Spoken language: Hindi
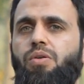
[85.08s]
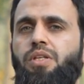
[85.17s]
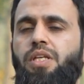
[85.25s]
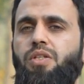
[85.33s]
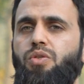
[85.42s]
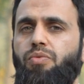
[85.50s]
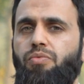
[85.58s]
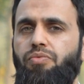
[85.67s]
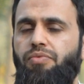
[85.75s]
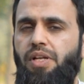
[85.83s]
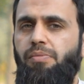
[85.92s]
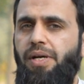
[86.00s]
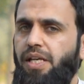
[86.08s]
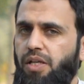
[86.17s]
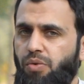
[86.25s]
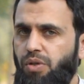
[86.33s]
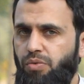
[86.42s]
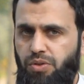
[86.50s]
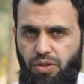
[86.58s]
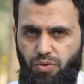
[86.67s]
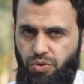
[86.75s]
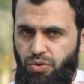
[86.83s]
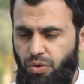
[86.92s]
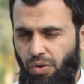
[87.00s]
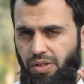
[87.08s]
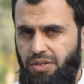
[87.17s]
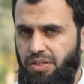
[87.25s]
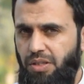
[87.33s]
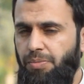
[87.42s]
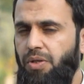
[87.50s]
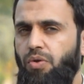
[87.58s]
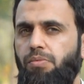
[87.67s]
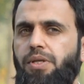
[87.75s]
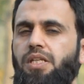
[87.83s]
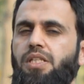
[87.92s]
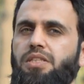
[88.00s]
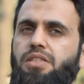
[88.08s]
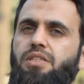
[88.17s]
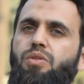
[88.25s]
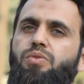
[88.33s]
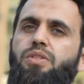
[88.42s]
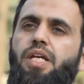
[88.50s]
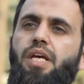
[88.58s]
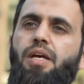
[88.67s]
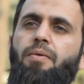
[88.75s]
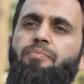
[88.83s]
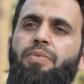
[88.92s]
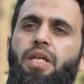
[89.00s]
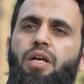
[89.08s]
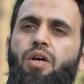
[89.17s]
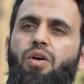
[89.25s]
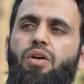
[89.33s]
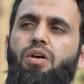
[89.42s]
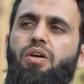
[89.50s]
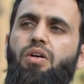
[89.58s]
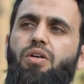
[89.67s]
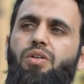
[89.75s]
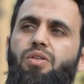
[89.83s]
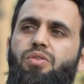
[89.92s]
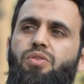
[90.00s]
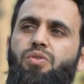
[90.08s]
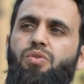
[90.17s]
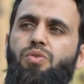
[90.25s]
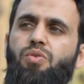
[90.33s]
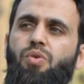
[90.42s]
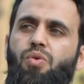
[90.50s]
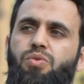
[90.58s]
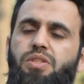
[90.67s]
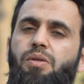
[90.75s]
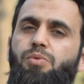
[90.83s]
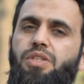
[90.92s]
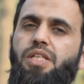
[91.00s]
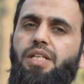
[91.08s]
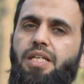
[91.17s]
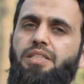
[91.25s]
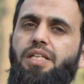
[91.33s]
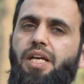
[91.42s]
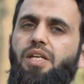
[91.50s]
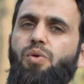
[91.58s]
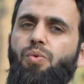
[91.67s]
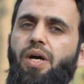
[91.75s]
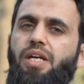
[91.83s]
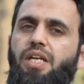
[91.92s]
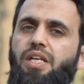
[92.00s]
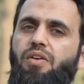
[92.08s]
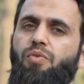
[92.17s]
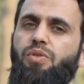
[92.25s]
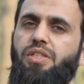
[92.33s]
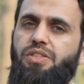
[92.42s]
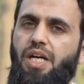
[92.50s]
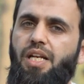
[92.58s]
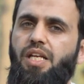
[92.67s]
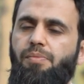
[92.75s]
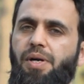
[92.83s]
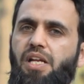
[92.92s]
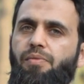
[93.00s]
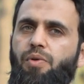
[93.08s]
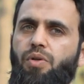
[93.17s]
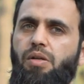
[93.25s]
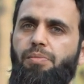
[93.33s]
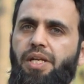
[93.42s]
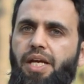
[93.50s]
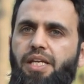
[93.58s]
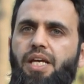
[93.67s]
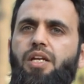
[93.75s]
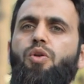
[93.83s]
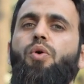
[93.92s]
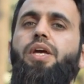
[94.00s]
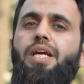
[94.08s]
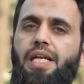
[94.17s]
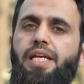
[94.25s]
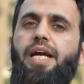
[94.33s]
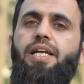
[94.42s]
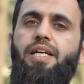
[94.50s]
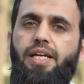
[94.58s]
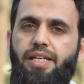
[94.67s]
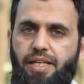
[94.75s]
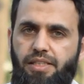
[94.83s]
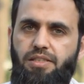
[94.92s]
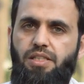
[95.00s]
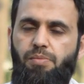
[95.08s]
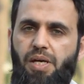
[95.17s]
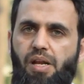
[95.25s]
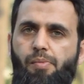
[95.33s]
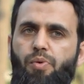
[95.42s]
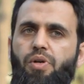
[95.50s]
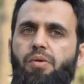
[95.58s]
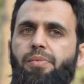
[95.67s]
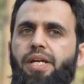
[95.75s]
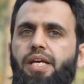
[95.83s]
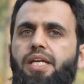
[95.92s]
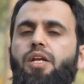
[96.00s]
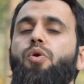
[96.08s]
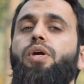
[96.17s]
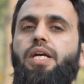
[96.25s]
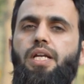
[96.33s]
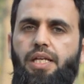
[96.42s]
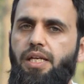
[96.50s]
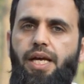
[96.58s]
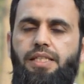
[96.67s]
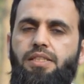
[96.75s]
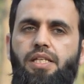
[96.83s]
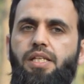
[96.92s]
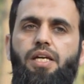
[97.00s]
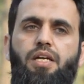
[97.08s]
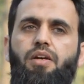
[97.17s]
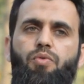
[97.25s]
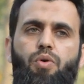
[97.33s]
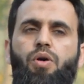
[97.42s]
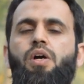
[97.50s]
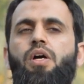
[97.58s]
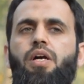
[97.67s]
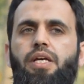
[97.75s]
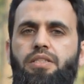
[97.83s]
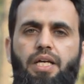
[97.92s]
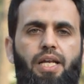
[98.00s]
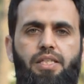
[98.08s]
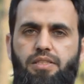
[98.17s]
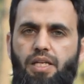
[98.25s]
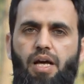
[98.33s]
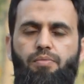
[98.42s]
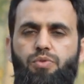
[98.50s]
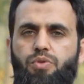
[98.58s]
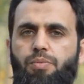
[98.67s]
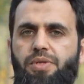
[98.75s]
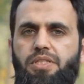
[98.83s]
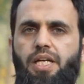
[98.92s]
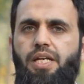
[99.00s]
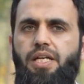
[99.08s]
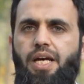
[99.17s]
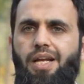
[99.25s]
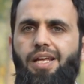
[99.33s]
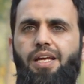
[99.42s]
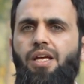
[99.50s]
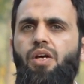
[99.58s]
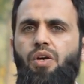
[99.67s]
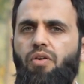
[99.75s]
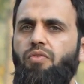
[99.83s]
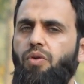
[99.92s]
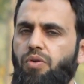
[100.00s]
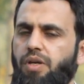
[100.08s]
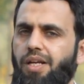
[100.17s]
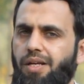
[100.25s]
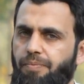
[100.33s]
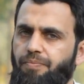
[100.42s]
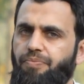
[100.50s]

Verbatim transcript: ये जो फिल्म आई है क्योंकि उसके जो शॉर्ट्स से बिल्कुल मेरी नज़र से गुजरे हैं तो उससे मुझे अंदाज़ा यही हुआ कि ये वो दजाल के बारे में उन्होंने बनाई है नोइंगली एंटाई क्राइस्ट के बारे में उन्होंने बनाई है नोइंगली ऐसा नहीं है कि वो ईसा सलाम उसको प्रेजेंट कर रहे हैं वो उन्होंने